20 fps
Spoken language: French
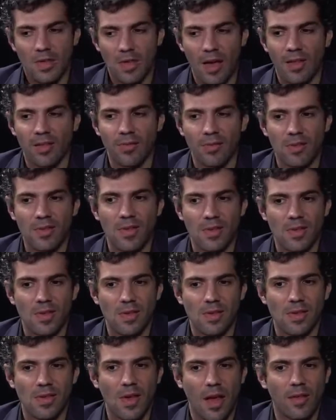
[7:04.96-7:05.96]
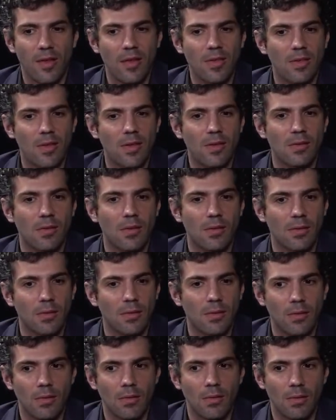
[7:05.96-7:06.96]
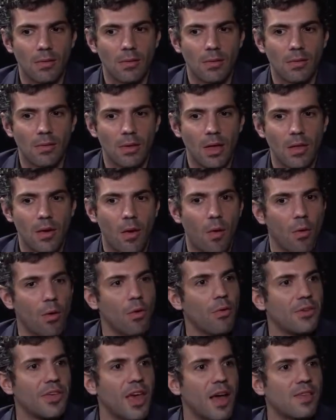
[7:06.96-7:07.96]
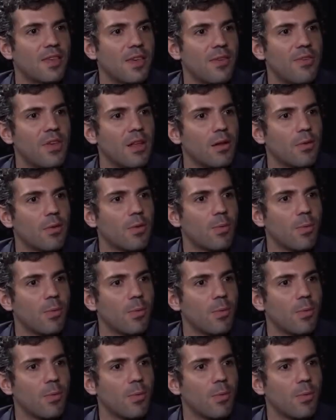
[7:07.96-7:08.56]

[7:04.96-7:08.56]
certains disent qu'il euh, y a des ah, relents de guerre civile en